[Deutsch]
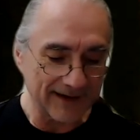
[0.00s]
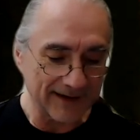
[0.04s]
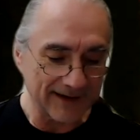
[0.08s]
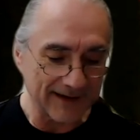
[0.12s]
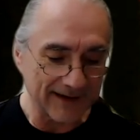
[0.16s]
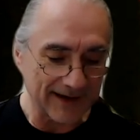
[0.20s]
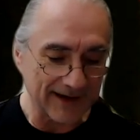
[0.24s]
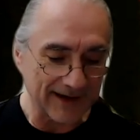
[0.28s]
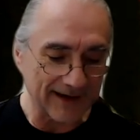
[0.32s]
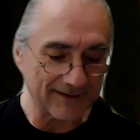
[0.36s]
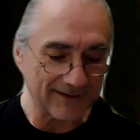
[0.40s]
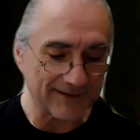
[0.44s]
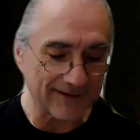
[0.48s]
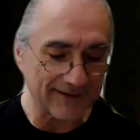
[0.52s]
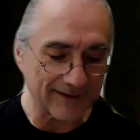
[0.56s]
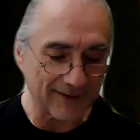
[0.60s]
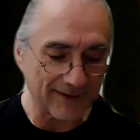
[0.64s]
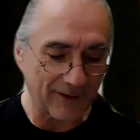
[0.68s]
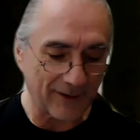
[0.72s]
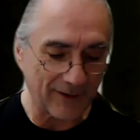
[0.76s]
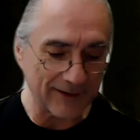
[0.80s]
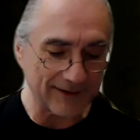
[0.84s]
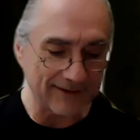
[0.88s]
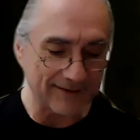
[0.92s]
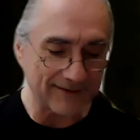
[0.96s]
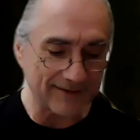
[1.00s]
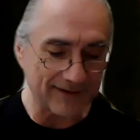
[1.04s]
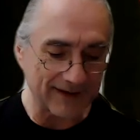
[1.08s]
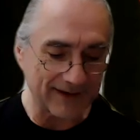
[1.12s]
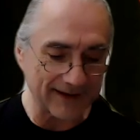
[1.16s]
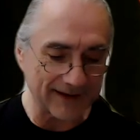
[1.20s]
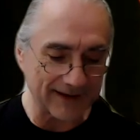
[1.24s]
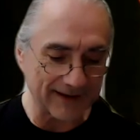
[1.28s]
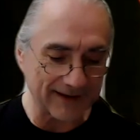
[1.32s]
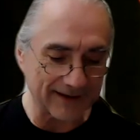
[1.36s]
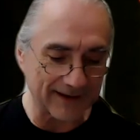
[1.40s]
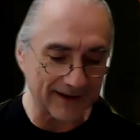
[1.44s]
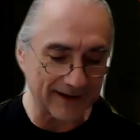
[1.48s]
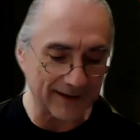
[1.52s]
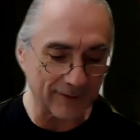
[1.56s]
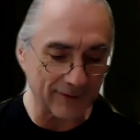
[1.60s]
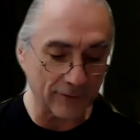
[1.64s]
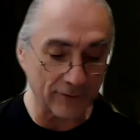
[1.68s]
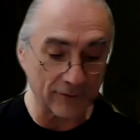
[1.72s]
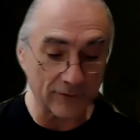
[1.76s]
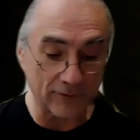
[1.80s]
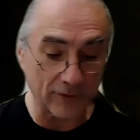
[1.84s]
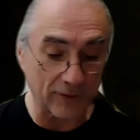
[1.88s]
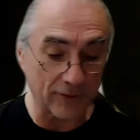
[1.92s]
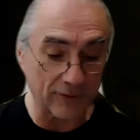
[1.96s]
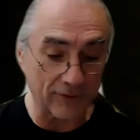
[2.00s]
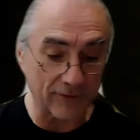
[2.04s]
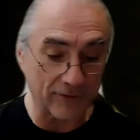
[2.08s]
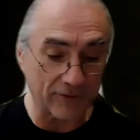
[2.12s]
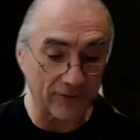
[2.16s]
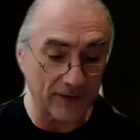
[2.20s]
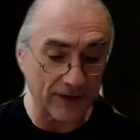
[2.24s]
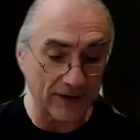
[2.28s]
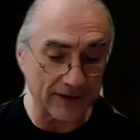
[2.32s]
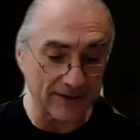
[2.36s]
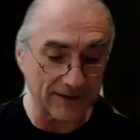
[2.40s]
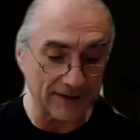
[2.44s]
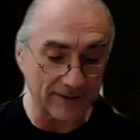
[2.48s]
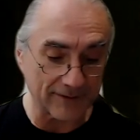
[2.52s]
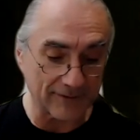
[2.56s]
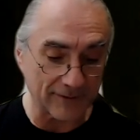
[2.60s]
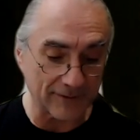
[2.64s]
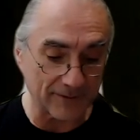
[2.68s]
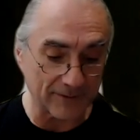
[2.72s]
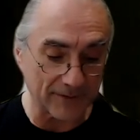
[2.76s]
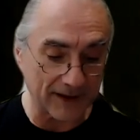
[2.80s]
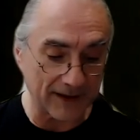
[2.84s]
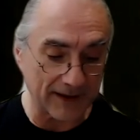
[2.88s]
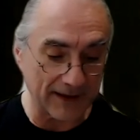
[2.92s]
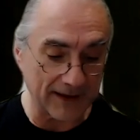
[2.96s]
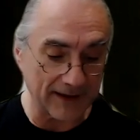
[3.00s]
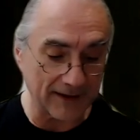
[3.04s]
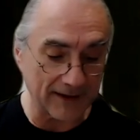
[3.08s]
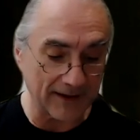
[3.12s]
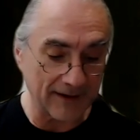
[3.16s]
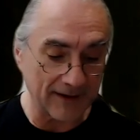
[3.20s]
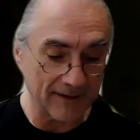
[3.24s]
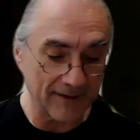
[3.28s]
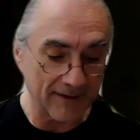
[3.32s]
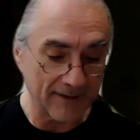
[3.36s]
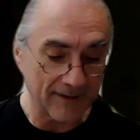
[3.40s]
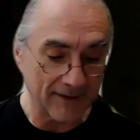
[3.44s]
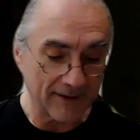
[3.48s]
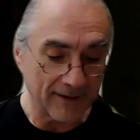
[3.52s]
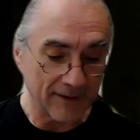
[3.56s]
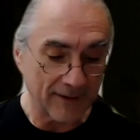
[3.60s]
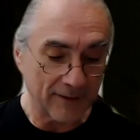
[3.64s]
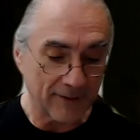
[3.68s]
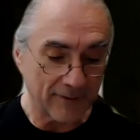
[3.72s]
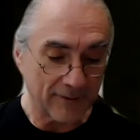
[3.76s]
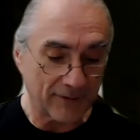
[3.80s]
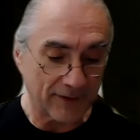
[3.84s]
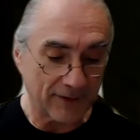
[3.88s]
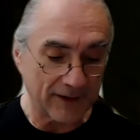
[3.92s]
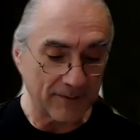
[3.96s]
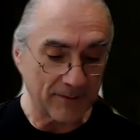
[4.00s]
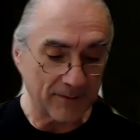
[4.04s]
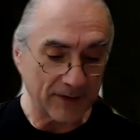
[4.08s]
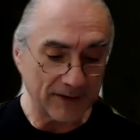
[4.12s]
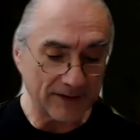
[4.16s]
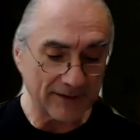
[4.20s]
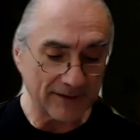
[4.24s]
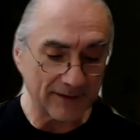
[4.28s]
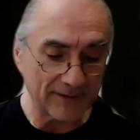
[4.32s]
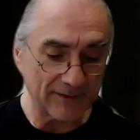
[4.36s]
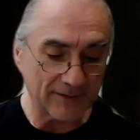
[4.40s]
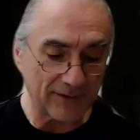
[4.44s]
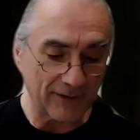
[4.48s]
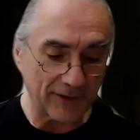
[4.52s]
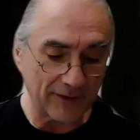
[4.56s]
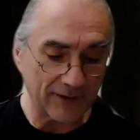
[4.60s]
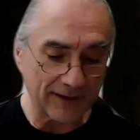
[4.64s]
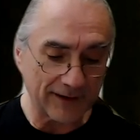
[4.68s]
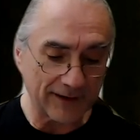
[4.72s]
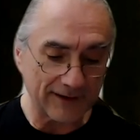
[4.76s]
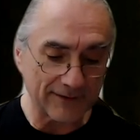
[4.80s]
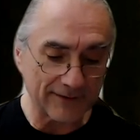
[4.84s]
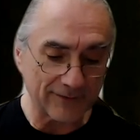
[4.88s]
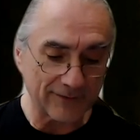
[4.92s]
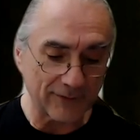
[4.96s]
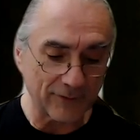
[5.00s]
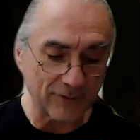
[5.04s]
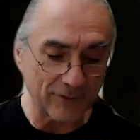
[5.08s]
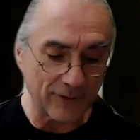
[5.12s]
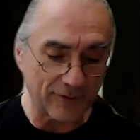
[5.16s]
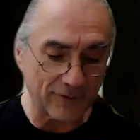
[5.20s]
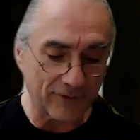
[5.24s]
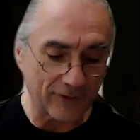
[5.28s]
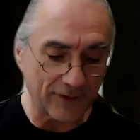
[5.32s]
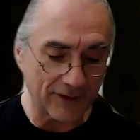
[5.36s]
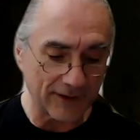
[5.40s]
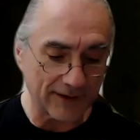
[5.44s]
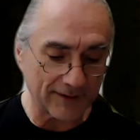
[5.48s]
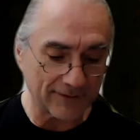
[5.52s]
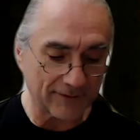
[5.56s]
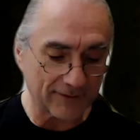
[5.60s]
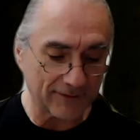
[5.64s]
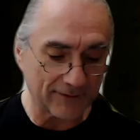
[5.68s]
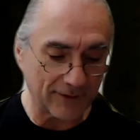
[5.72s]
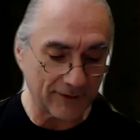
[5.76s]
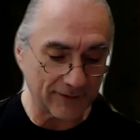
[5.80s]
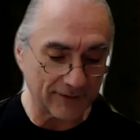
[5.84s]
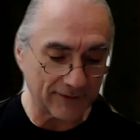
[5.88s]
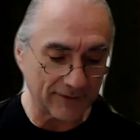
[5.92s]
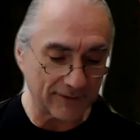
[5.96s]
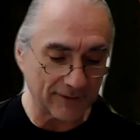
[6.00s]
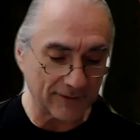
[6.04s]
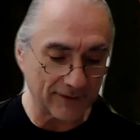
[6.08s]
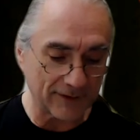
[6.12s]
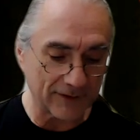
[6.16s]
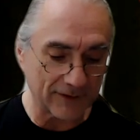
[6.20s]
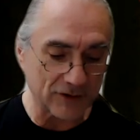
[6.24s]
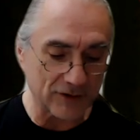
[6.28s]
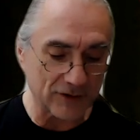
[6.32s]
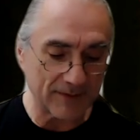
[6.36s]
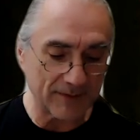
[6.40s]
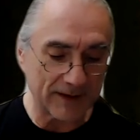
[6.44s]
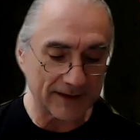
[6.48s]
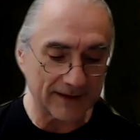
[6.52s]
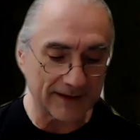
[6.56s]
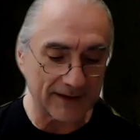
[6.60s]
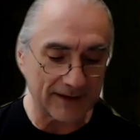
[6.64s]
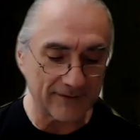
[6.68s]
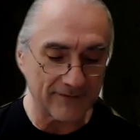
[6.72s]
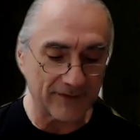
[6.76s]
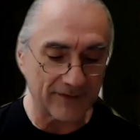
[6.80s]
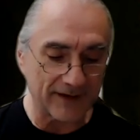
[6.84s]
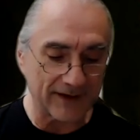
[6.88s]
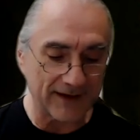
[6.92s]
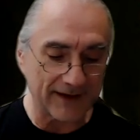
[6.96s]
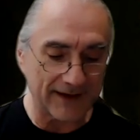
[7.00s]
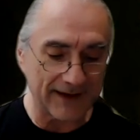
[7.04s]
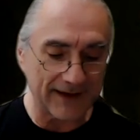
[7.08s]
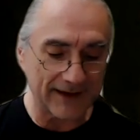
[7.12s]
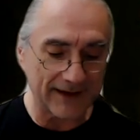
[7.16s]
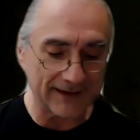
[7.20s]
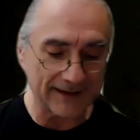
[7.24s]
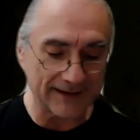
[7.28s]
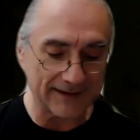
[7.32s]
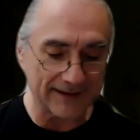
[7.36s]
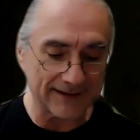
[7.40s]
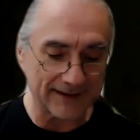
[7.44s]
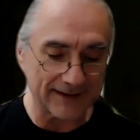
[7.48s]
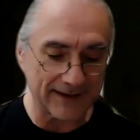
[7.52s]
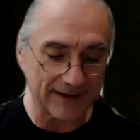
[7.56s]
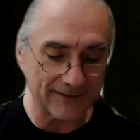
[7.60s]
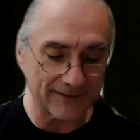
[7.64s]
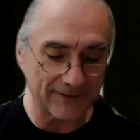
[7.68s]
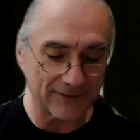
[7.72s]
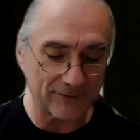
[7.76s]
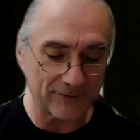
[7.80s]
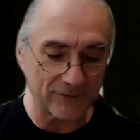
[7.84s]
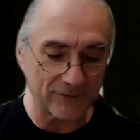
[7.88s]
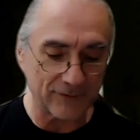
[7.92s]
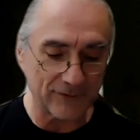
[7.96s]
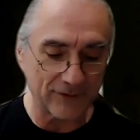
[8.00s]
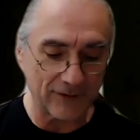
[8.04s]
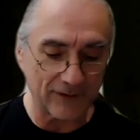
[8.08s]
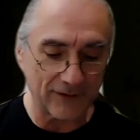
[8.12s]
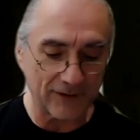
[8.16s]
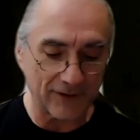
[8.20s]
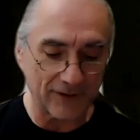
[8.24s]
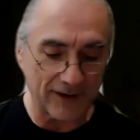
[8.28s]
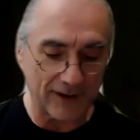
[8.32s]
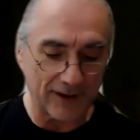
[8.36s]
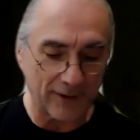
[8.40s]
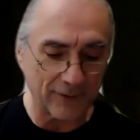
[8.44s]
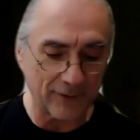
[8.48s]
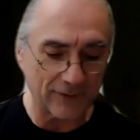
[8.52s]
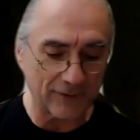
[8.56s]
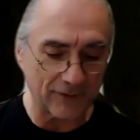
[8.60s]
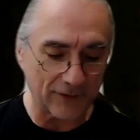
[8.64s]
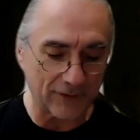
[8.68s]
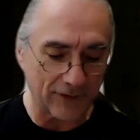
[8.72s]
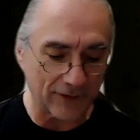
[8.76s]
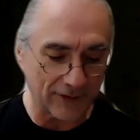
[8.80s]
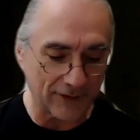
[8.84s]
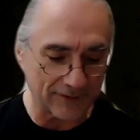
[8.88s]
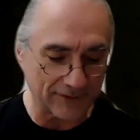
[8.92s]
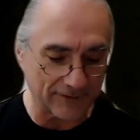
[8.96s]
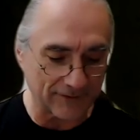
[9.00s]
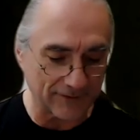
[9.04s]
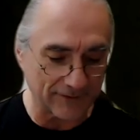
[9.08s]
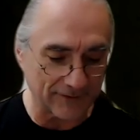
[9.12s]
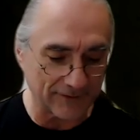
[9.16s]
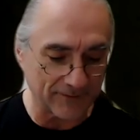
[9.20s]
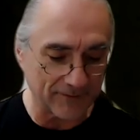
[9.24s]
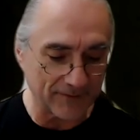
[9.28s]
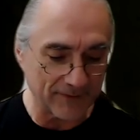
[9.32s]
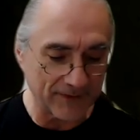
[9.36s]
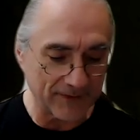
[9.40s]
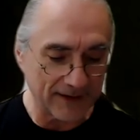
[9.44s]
Da sind Holzteile drin und so, Filter zum Drehen. Von dem bitteren Zeug kriegst du nur voll das Kotzen und es schmeckt einfach eklig. Kannst du nur noch ausrotzen.